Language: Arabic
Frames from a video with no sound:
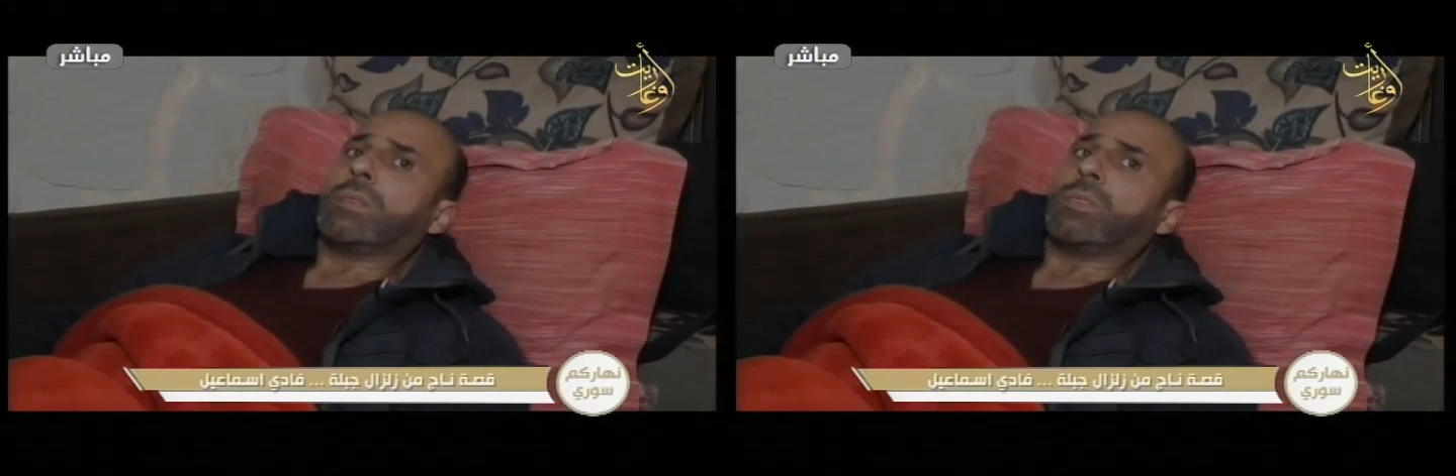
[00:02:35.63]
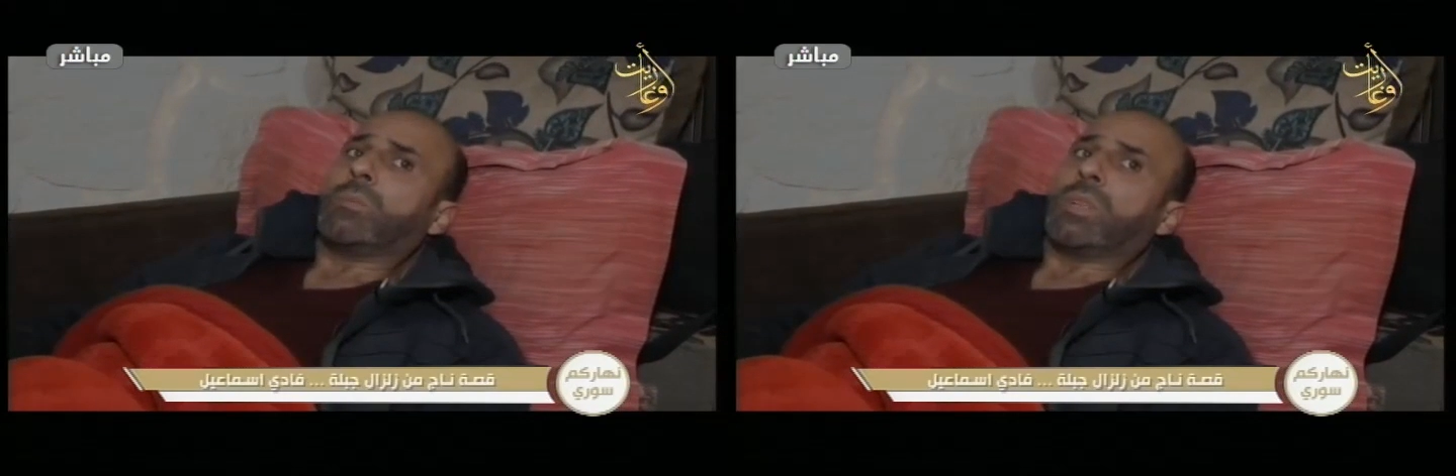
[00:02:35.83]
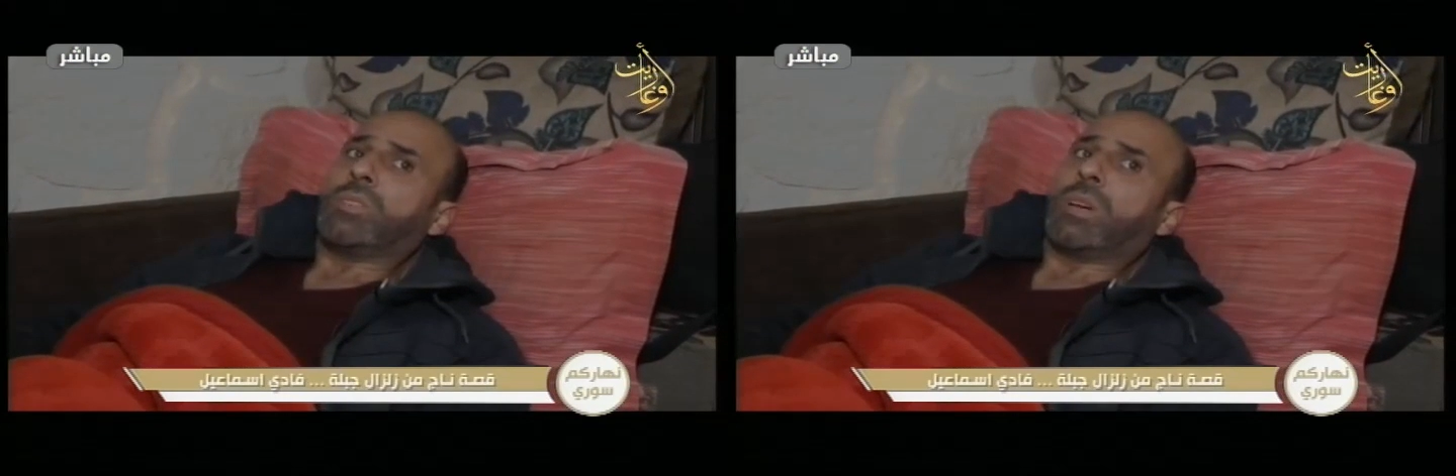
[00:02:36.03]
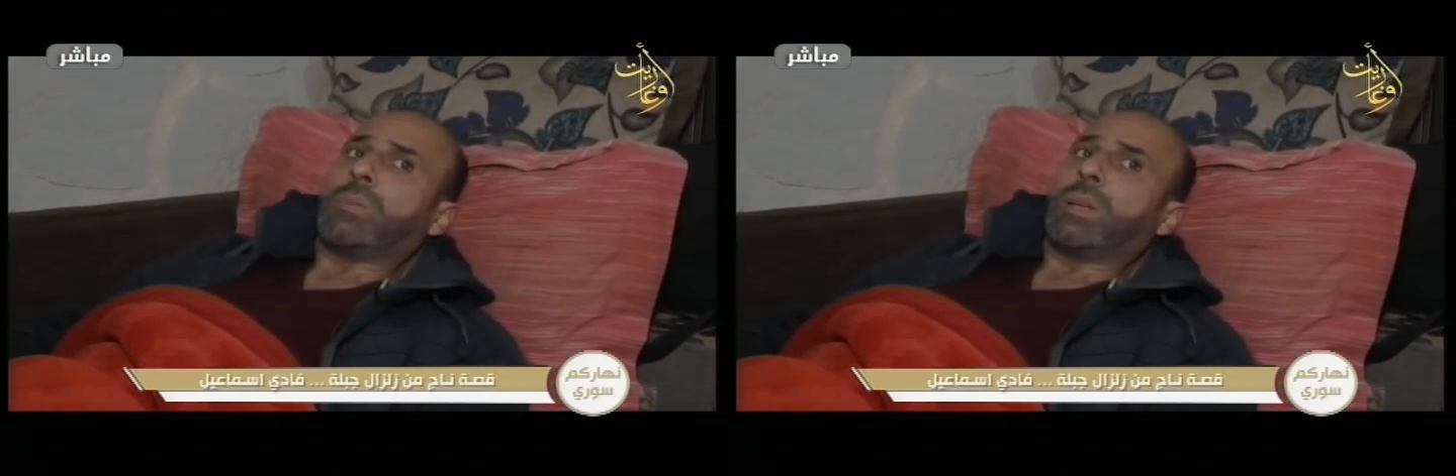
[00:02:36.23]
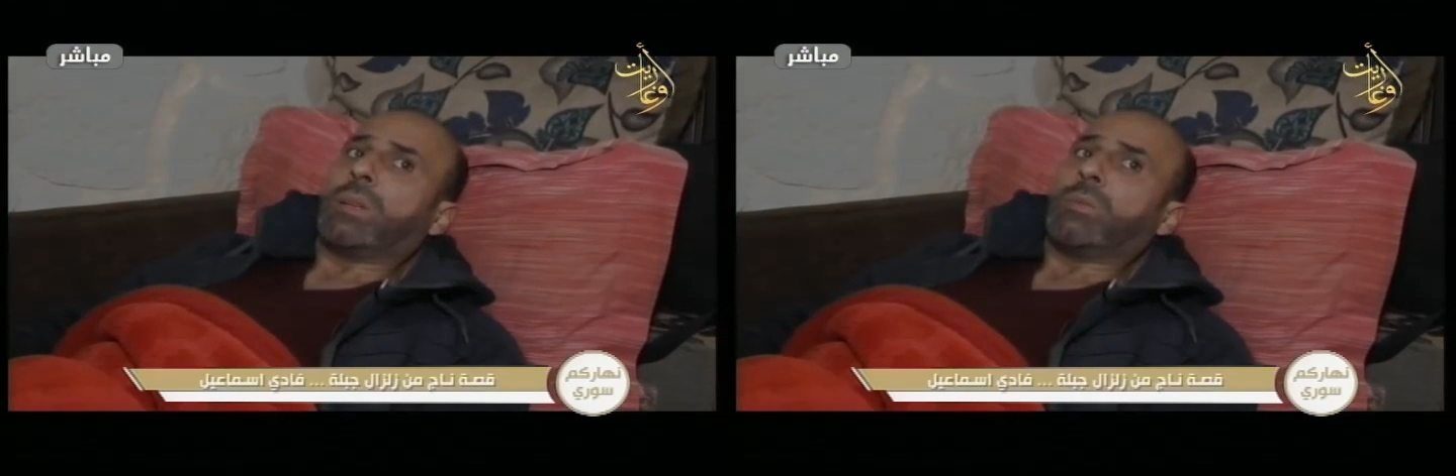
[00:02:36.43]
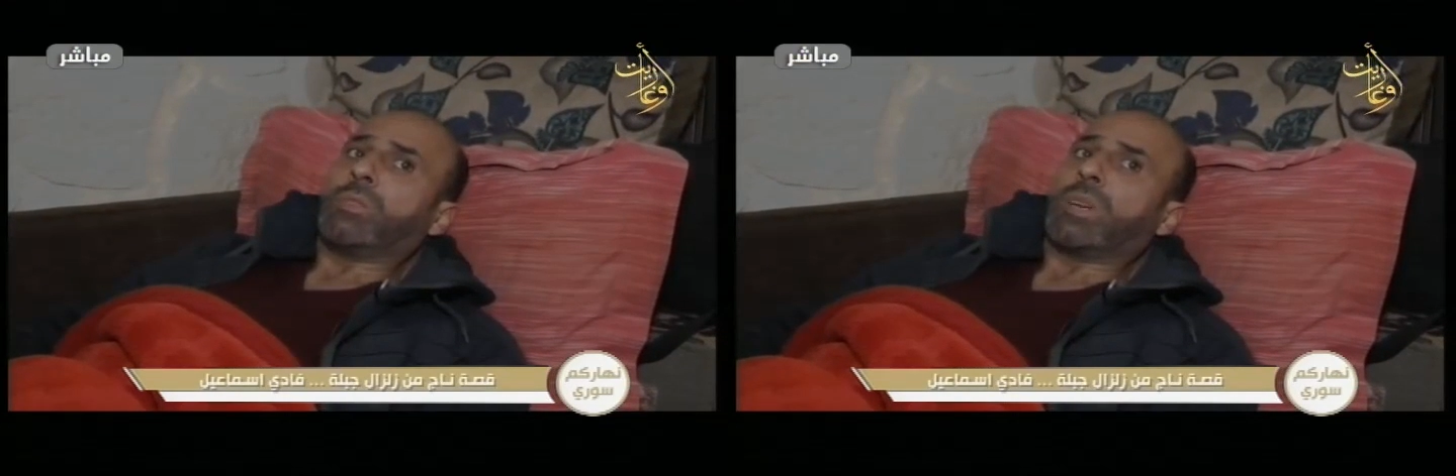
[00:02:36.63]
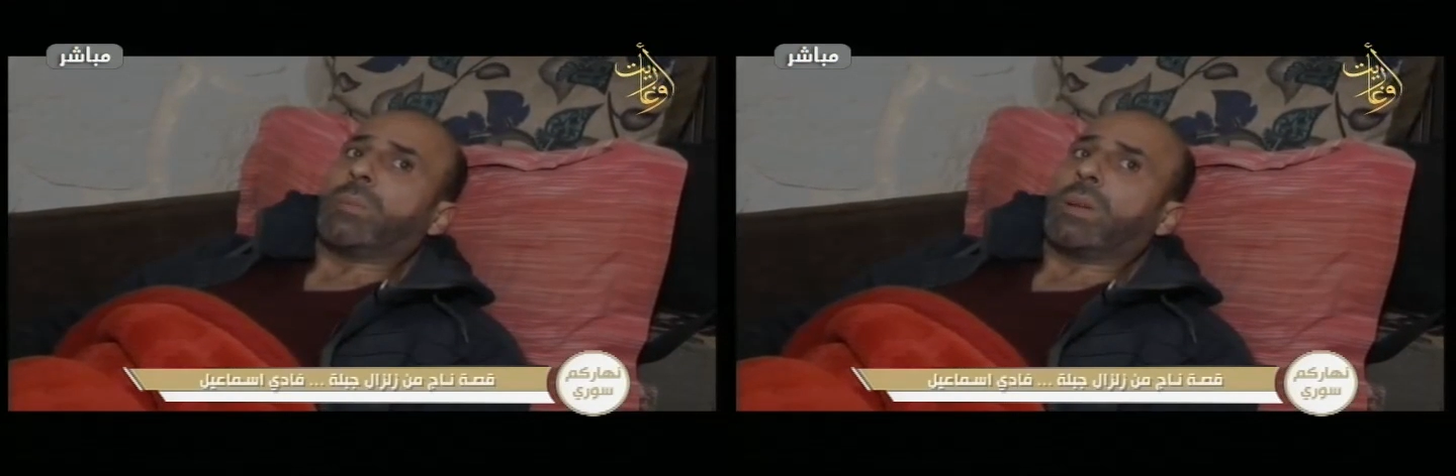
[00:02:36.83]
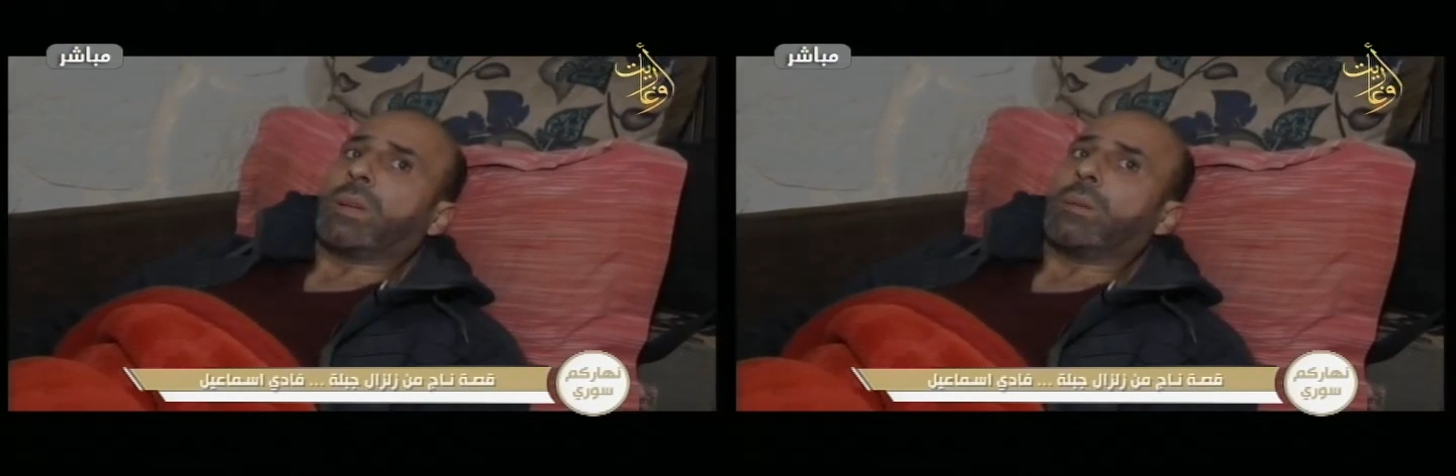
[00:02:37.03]
جنب الجامع اللي هو
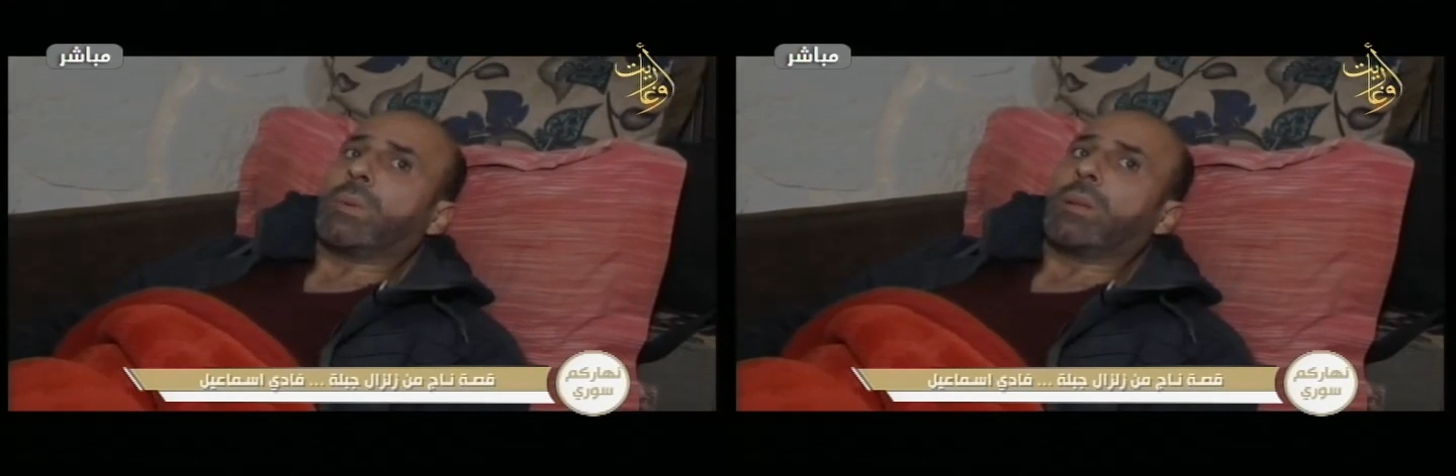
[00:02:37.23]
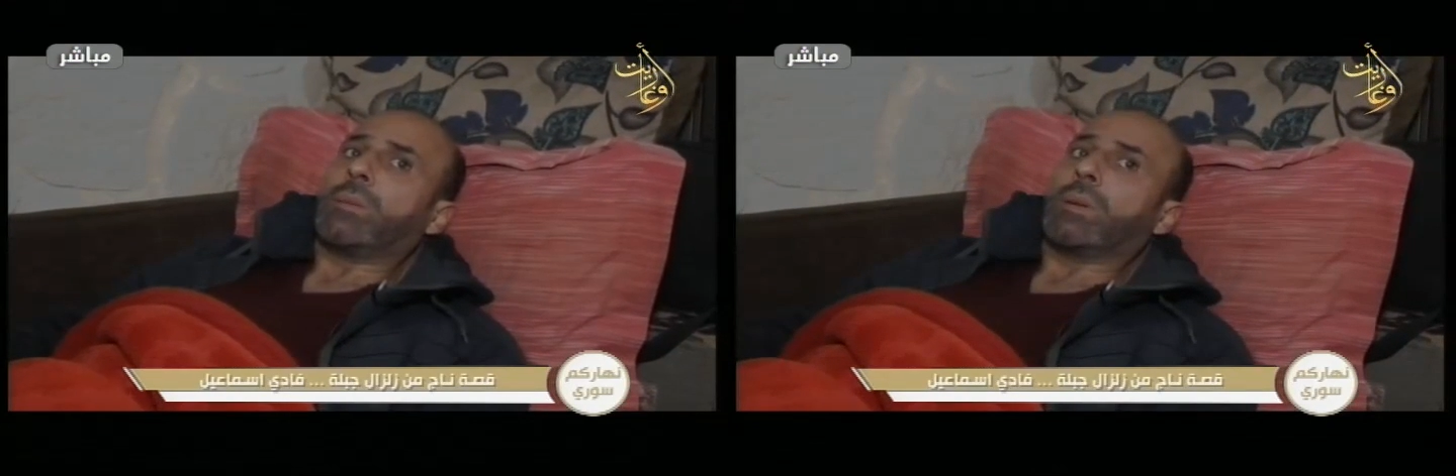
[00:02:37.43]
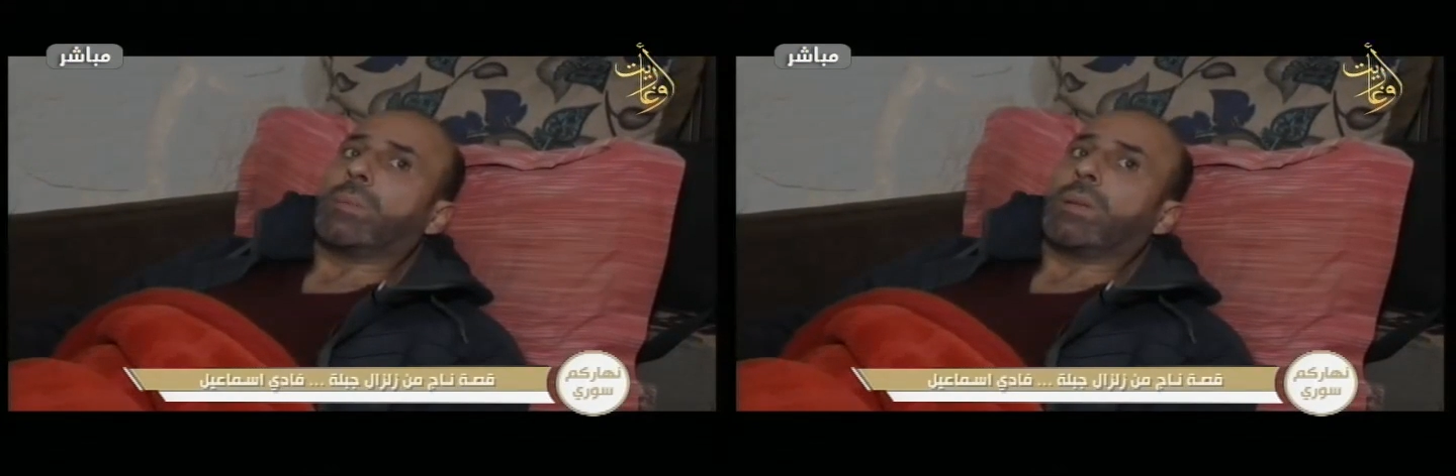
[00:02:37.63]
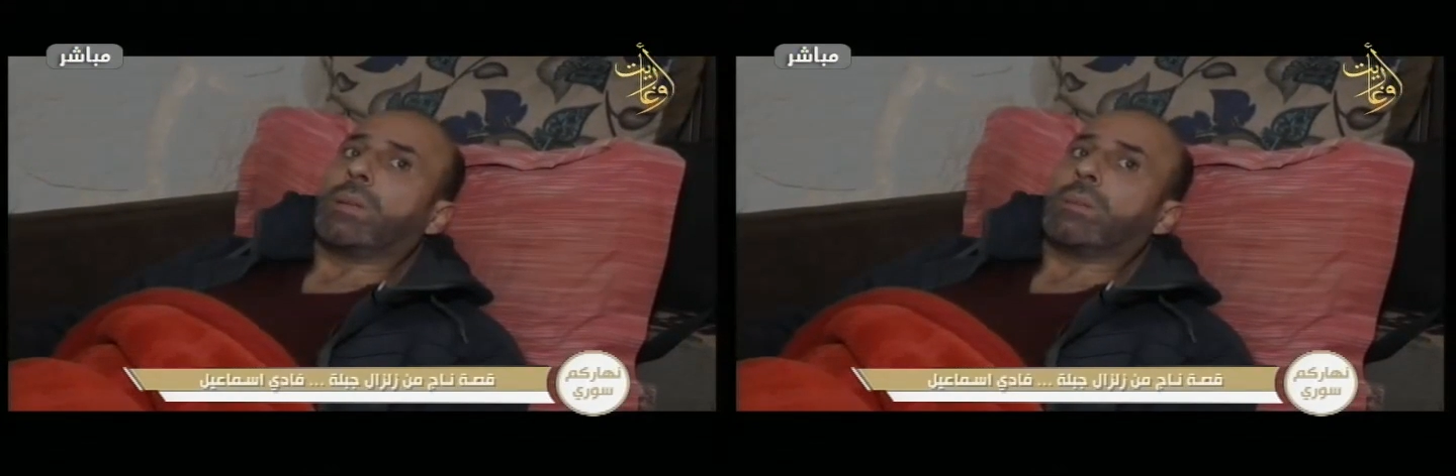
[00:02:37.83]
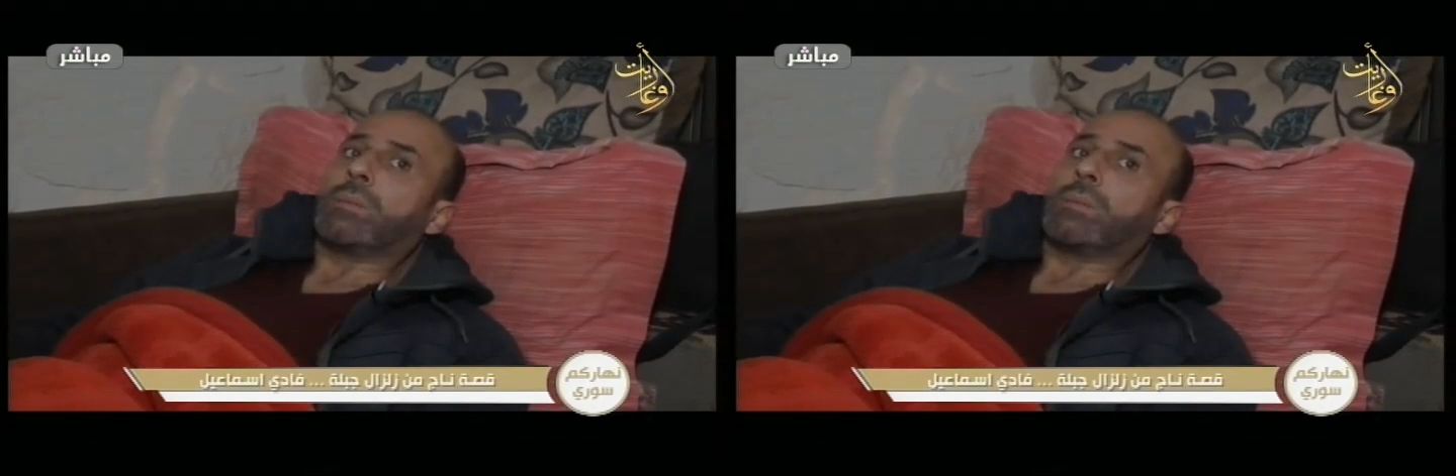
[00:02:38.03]
جامع الرحمن البرميلي